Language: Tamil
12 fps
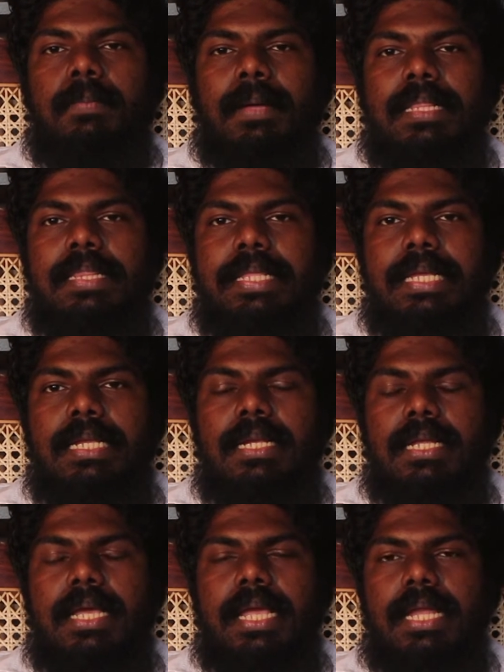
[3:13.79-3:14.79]
பந்தியில்
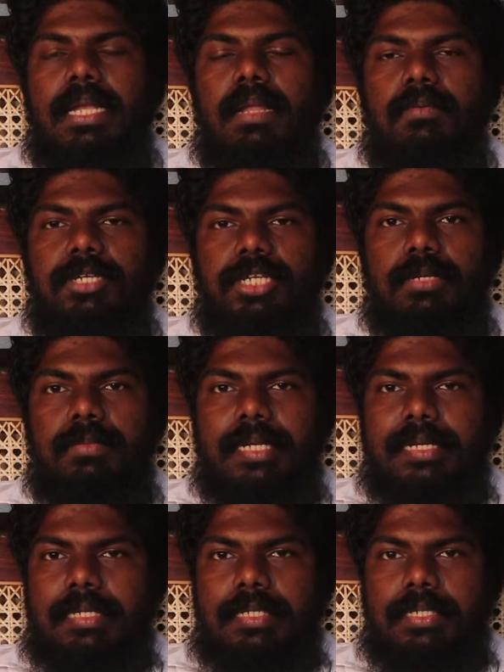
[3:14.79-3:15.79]
என்ன விஷயம்
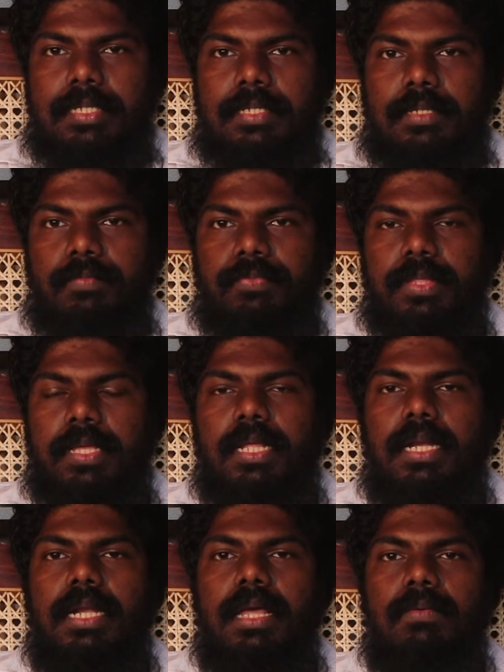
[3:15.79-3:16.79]
இருக்கின்றது
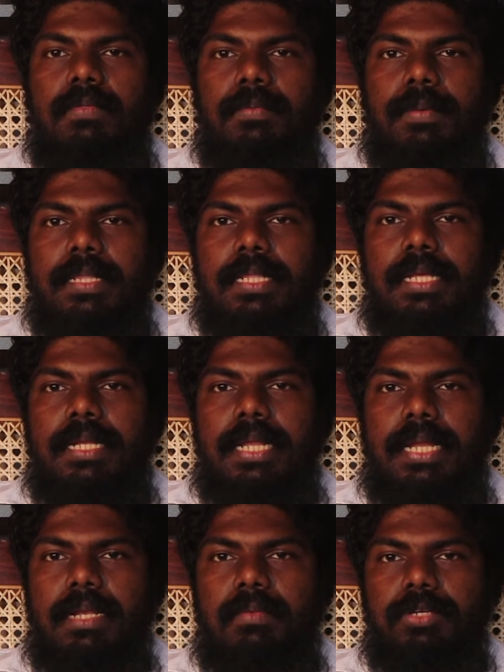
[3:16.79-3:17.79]
இரண்டாவது பந்தியில்
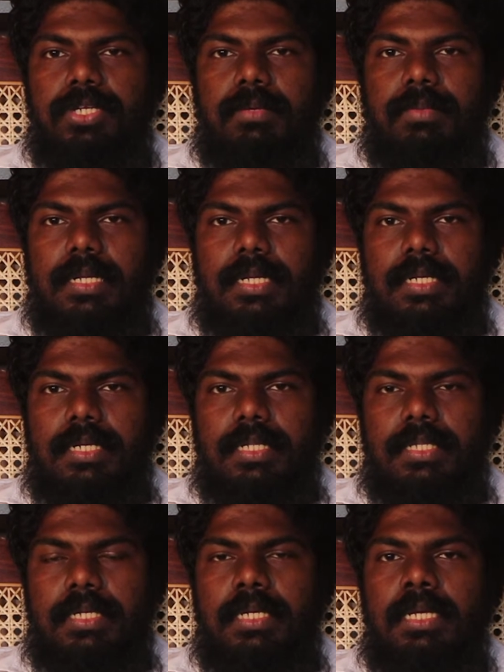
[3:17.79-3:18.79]
என்ன விஷயம்
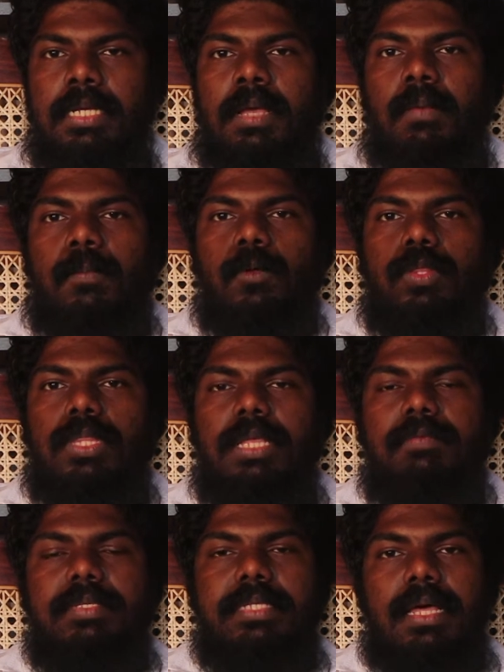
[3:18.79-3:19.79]
இருக்கின்றது புத்தி
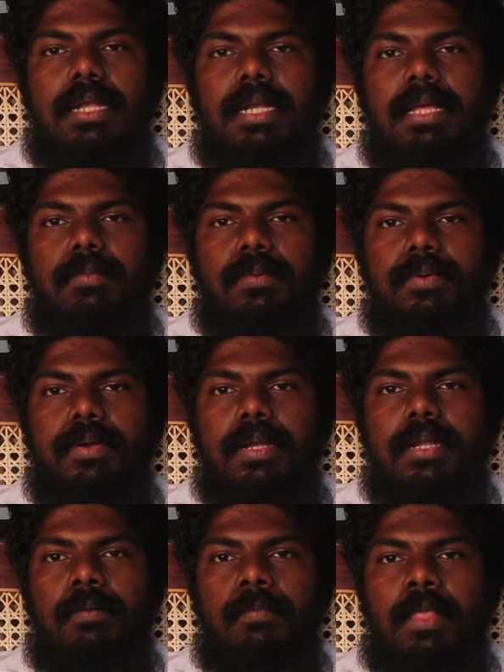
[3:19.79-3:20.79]
விசாரணை போன்ற
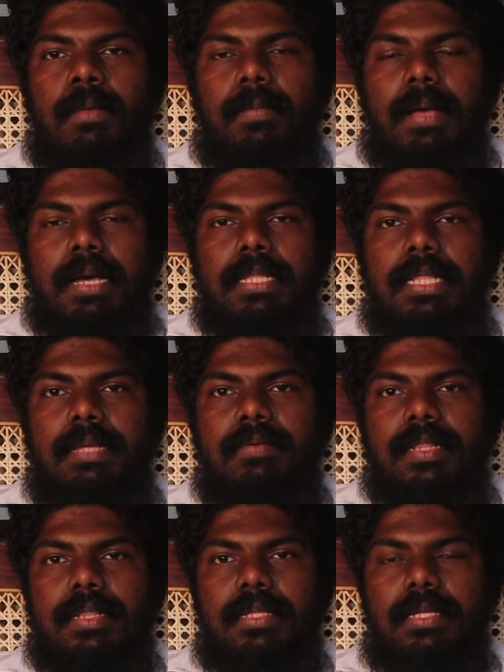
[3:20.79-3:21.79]
பகுதி
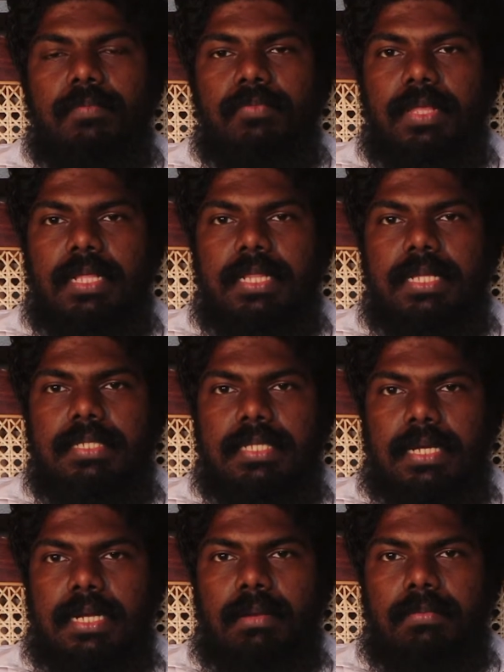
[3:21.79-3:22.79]
வந்து இந்த
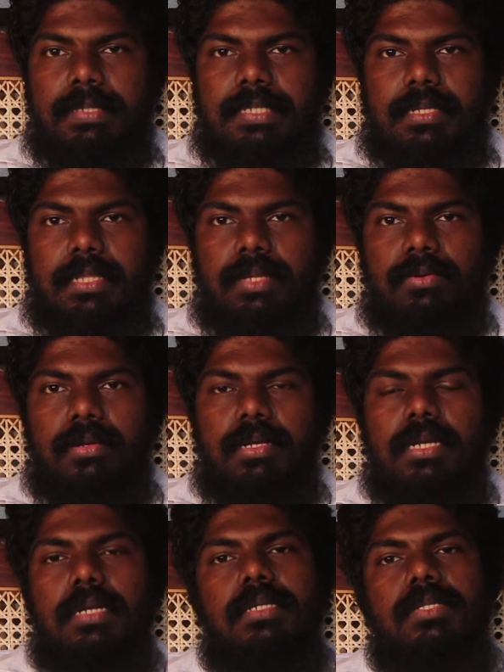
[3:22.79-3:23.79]
சங்கல்ப சக்தியுடன்
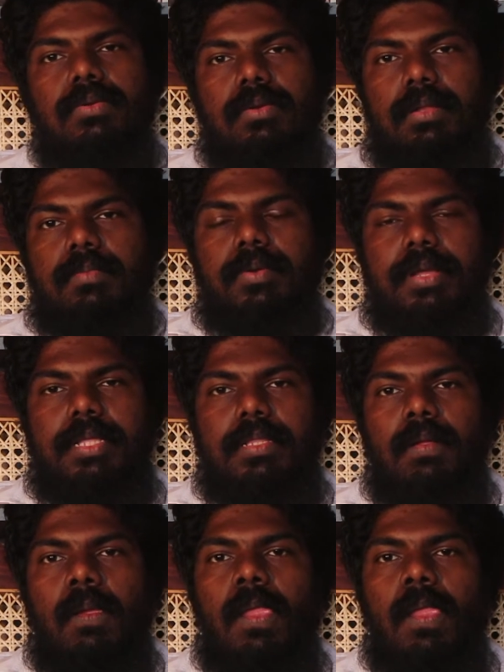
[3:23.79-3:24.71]
தொடர்புடையது